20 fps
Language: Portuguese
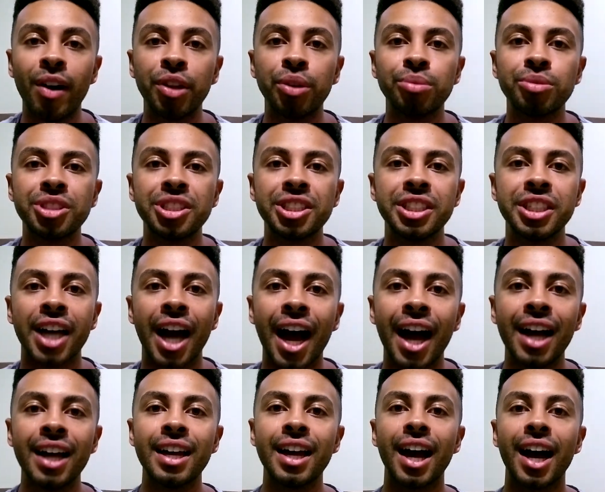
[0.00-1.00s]

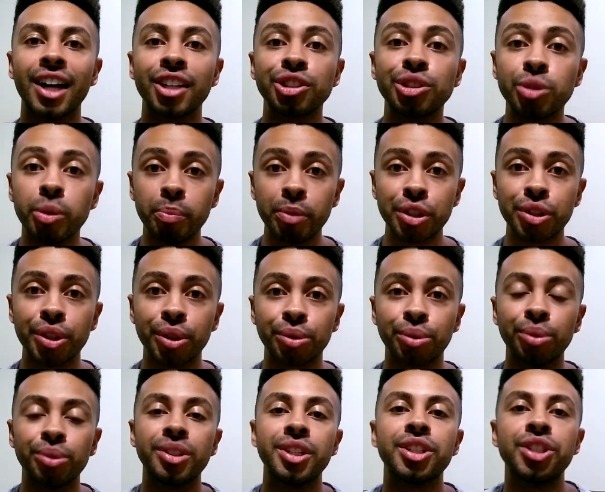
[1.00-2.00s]
anunciar a
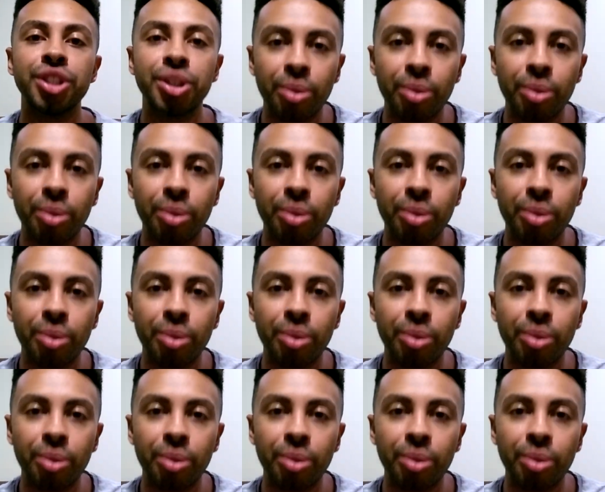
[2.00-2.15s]
substituta de